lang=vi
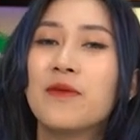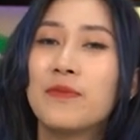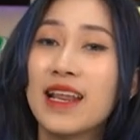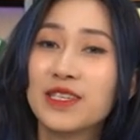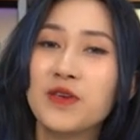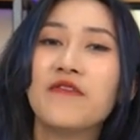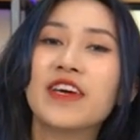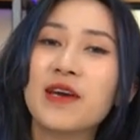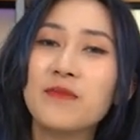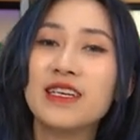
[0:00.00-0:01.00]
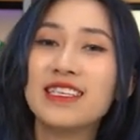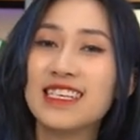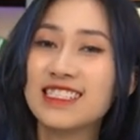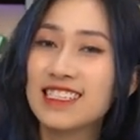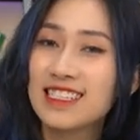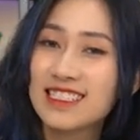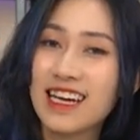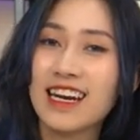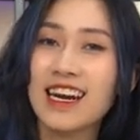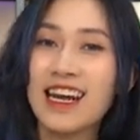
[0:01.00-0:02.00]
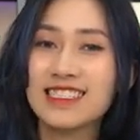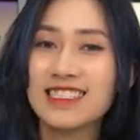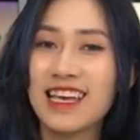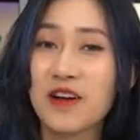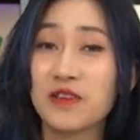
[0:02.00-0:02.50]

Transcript: Mà đã chuyên về gaming thì chắc chắn là sẽ